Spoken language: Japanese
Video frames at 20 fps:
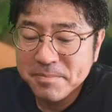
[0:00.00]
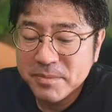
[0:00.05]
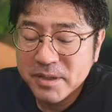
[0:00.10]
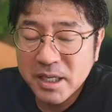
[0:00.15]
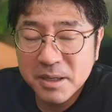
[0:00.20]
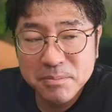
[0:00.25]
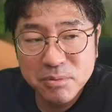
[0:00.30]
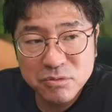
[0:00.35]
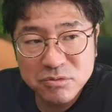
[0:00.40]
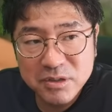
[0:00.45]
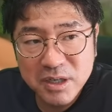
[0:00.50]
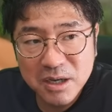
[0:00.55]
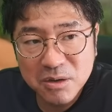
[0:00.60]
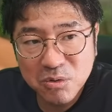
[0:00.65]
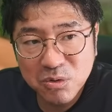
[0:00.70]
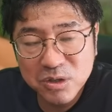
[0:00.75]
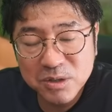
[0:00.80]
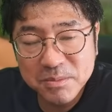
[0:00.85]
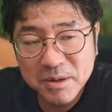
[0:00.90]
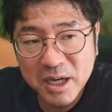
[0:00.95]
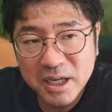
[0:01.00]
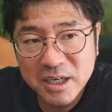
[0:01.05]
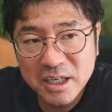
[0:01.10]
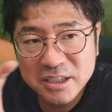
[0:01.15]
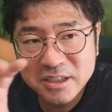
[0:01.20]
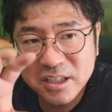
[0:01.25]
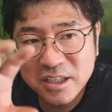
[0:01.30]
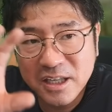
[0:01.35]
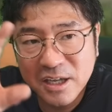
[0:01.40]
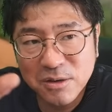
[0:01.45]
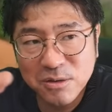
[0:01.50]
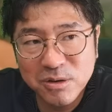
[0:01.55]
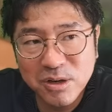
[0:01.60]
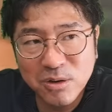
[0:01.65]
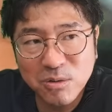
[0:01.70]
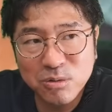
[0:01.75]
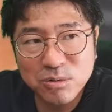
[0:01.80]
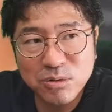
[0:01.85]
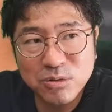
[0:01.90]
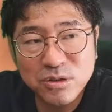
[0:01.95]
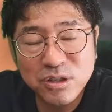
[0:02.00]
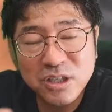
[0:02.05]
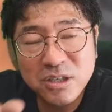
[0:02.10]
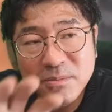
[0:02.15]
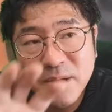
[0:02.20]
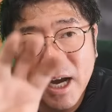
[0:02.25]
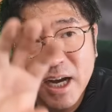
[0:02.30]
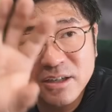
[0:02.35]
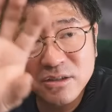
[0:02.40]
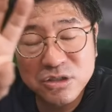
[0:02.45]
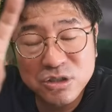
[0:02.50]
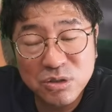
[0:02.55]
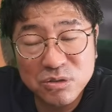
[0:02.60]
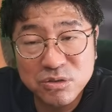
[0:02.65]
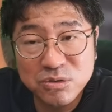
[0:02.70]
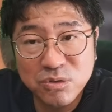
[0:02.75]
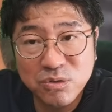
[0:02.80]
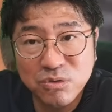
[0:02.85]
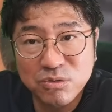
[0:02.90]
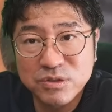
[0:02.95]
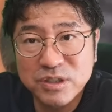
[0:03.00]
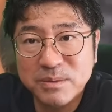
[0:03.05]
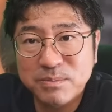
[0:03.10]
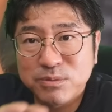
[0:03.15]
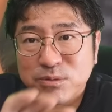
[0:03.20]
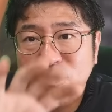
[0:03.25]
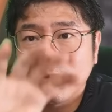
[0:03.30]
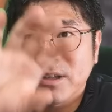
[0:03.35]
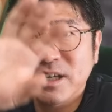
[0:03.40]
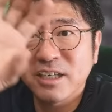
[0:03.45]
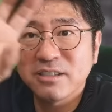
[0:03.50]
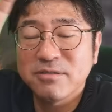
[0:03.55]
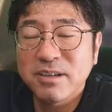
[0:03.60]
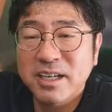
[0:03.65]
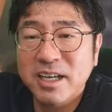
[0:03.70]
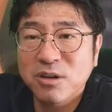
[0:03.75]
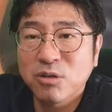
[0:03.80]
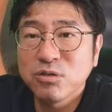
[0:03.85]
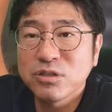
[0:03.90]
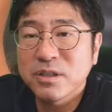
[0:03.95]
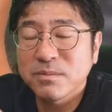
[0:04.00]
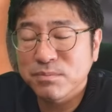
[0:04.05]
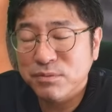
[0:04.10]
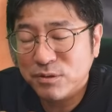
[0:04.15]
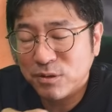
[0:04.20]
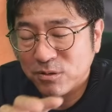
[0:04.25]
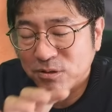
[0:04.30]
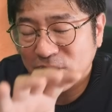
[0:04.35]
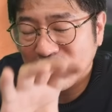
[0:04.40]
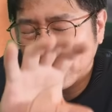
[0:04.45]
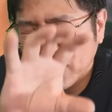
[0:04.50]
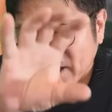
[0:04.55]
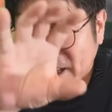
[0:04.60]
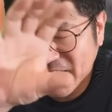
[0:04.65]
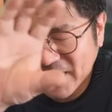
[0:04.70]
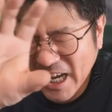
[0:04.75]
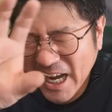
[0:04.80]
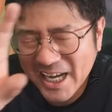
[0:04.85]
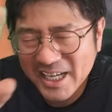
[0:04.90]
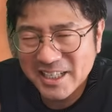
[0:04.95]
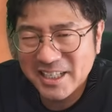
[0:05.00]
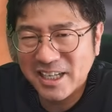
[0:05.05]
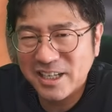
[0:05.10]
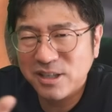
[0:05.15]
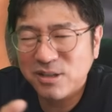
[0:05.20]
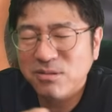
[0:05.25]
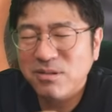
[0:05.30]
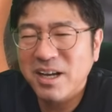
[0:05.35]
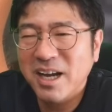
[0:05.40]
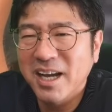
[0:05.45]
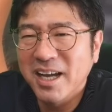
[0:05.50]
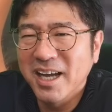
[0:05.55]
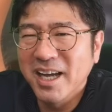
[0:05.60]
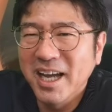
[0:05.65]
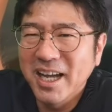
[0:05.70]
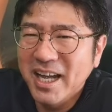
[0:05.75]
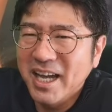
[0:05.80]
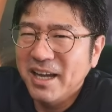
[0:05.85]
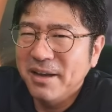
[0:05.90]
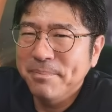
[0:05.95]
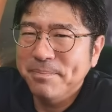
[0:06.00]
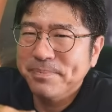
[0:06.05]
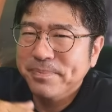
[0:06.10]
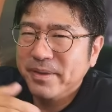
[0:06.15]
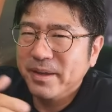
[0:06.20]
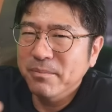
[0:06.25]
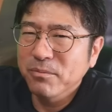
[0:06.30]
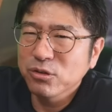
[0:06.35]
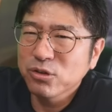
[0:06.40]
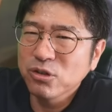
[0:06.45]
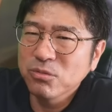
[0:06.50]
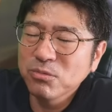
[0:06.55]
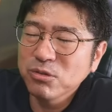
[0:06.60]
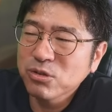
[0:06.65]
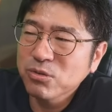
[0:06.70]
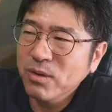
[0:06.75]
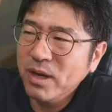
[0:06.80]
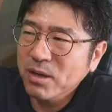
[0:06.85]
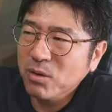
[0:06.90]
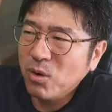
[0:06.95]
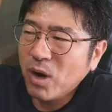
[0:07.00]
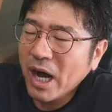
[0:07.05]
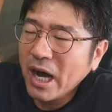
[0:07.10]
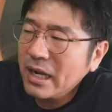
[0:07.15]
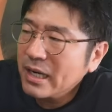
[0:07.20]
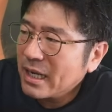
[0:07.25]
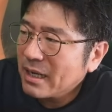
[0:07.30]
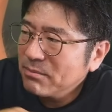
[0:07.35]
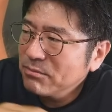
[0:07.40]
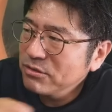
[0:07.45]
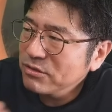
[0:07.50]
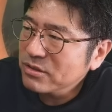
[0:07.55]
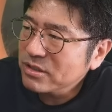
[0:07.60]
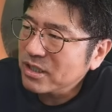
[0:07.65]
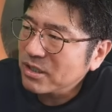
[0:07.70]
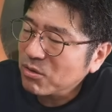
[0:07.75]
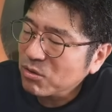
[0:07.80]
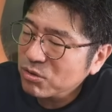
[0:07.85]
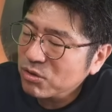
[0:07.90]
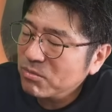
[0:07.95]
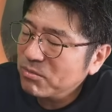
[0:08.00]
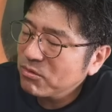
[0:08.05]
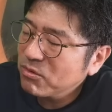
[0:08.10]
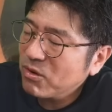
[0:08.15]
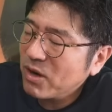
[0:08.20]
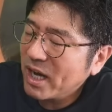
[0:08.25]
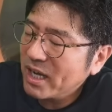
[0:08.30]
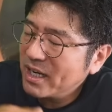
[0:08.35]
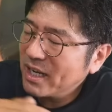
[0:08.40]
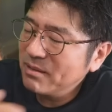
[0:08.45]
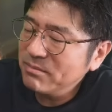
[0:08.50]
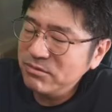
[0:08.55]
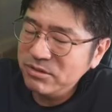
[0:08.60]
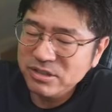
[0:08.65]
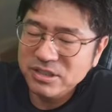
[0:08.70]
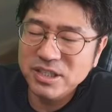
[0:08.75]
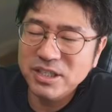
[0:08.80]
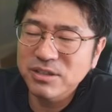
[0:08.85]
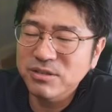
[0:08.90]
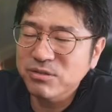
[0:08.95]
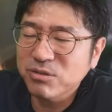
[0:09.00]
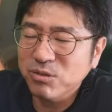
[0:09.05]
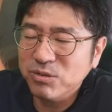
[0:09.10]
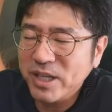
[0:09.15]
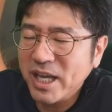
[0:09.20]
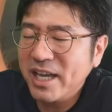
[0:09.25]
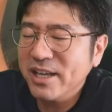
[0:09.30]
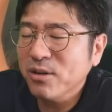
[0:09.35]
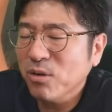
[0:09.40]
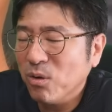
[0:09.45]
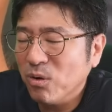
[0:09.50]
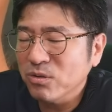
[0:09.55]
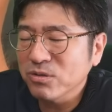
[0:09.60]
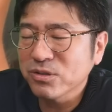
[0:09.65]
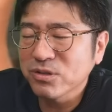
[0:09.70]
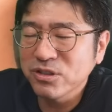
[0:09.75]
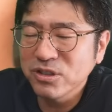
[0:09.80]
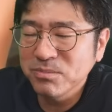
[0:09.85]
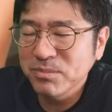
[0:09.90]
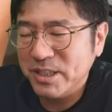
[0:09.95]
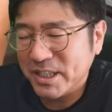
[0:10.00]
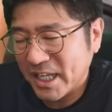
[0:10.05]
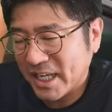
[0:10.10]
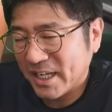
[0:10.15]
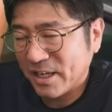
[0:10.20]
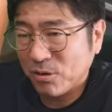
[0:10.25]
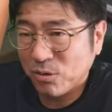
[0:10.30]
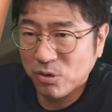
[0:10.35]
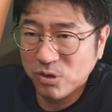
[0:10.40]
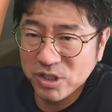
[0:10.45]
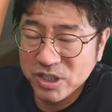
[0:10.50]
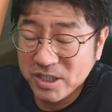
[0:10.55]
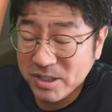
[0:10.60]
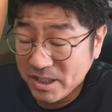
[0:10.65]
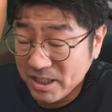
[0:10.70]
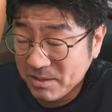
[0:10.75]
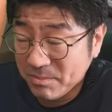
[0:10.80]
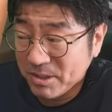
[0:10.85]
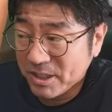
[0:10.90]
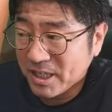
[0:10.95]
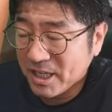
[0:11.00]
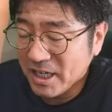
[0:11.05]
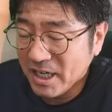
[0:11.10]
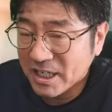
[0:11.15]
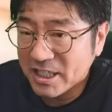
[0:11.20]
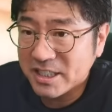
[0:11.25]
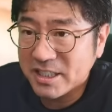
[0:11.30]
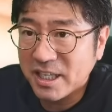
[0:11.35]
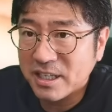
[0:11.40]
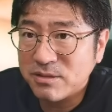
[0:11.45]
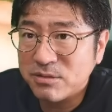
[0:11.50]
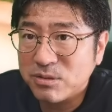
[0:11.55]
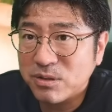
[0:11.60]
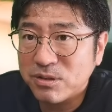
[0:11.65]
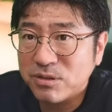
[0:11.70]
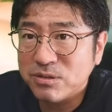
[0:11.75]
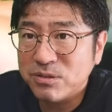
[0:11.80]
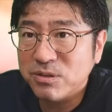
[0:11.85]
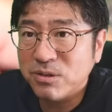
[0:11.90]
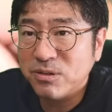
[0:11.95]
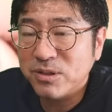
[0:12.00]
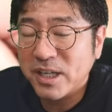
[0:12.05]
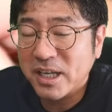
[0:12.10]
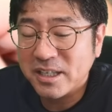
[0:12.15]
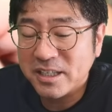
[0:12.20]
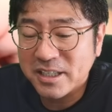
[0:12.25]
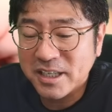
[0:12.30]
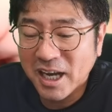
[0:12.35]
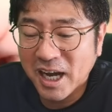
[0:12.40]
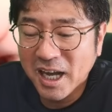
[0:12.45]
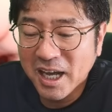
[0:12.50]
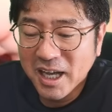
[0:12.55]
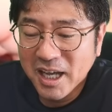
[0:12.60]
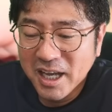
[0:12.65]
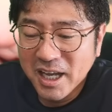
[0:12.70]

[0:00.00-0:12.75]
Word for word: で、僕がこう今話してたようなことっていうのもある一つのコンセプトになるわけ。コンセプトっていうのは概念とか。もともとはこうはらむって子供をはらむっていうこう内包するみたいなこう意味から来てるというのを何か、